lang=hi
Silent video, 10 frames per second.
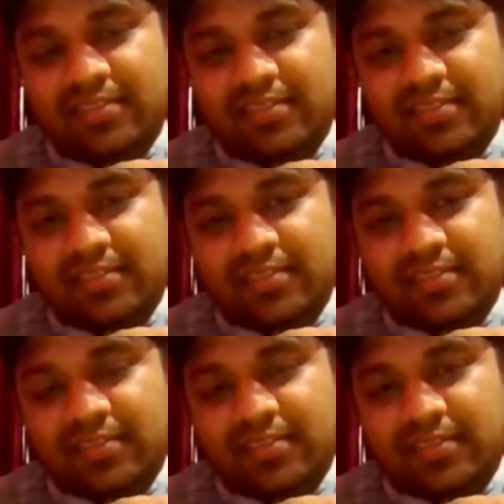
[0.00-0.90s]
फिजिक्स
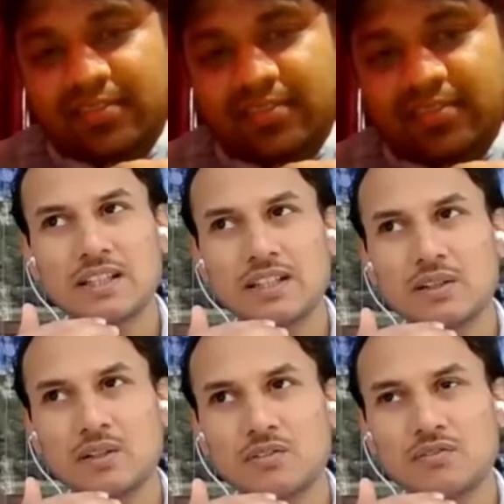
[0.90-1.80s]
कैसे समझना
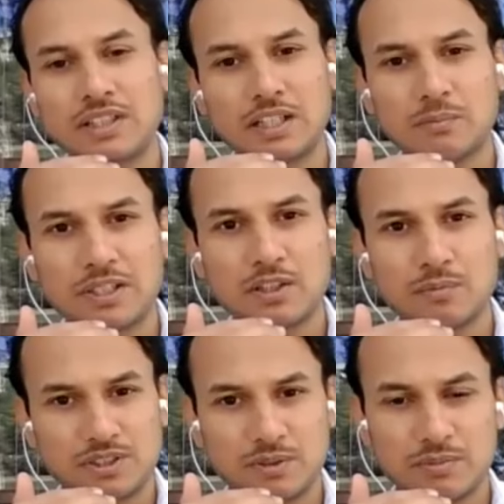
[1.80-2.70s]
है और
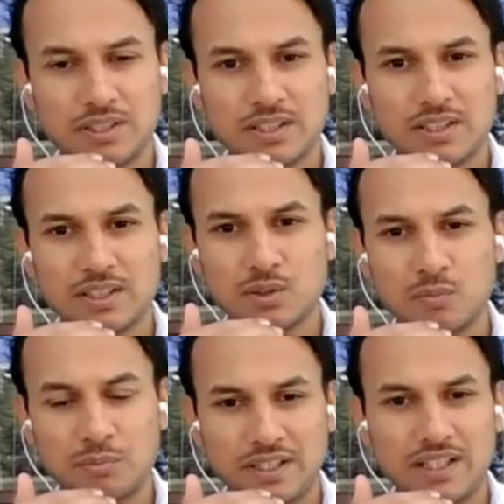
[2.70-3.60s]
फंडामेंटल पुशअप करने के लिए
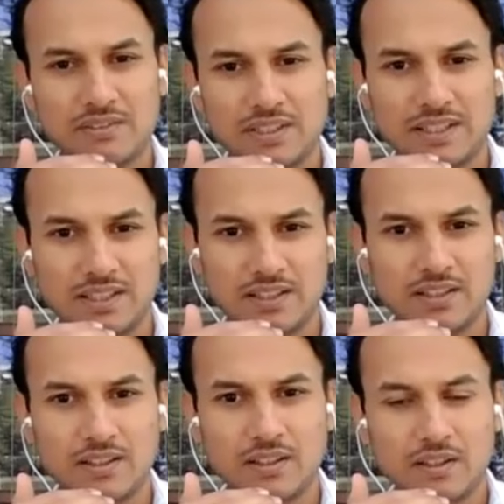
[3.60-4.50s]
दो पीडीएफ लिखे
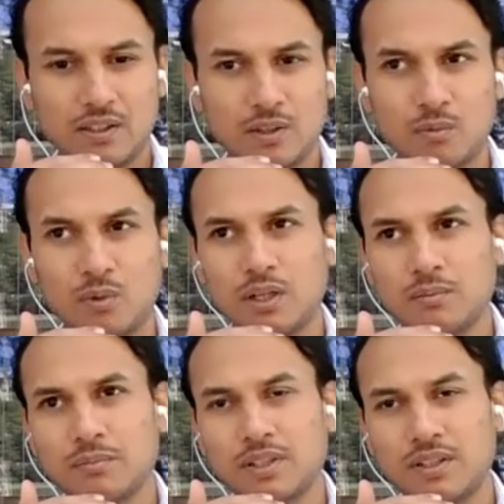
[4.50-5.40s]
हैं वो
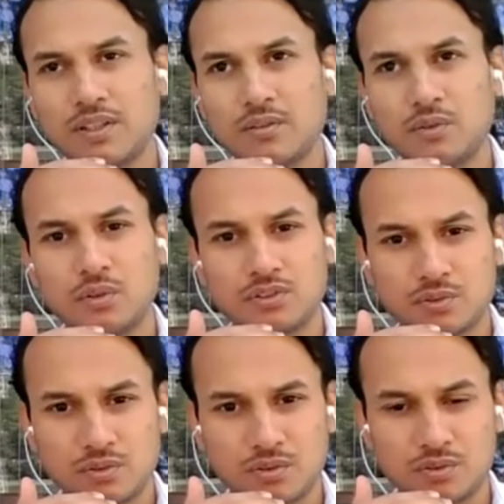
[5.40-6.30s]
हम्म। हम
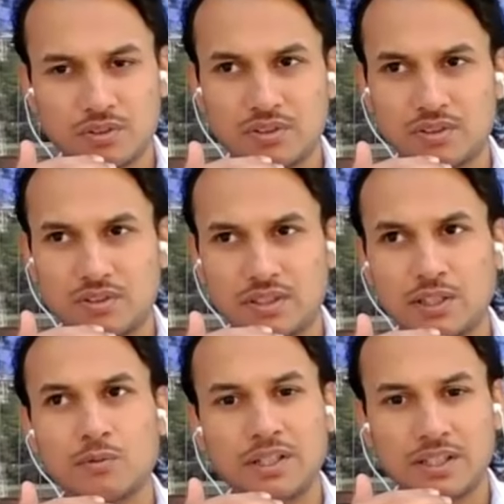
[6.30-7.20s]
व्यूअर्स को
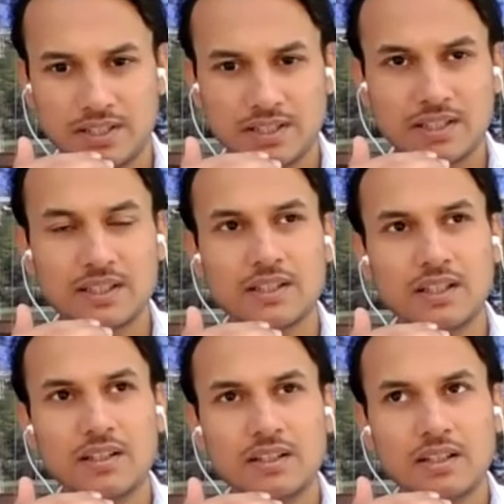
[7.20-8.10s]
रेकमेंड करेंगे कि
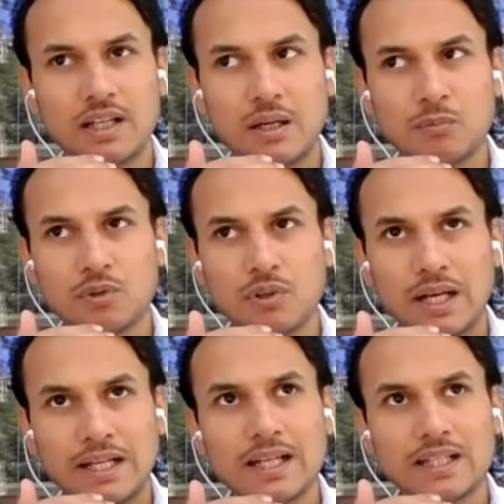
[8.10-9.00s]
आपको
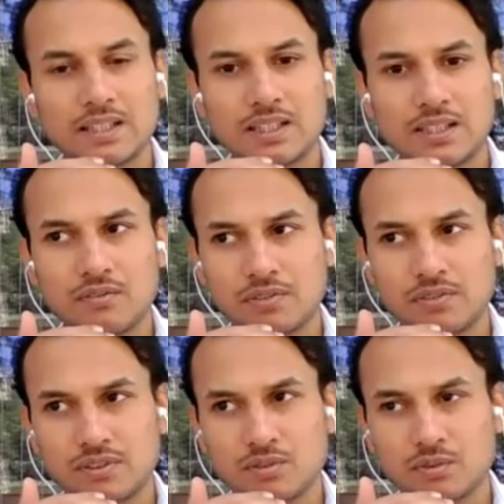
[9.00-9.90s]
आइडिया आ जाएगा कि
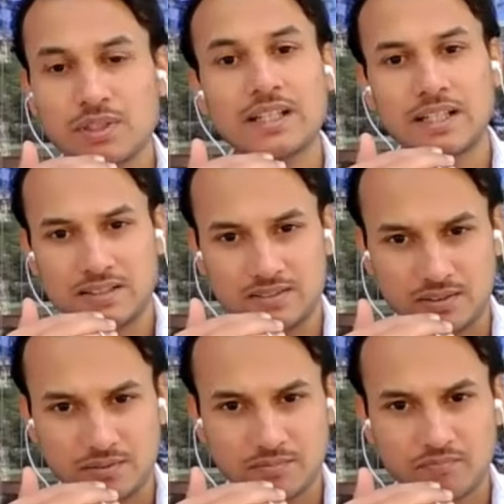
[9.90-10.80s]
फिजिक्स को देखना कैसे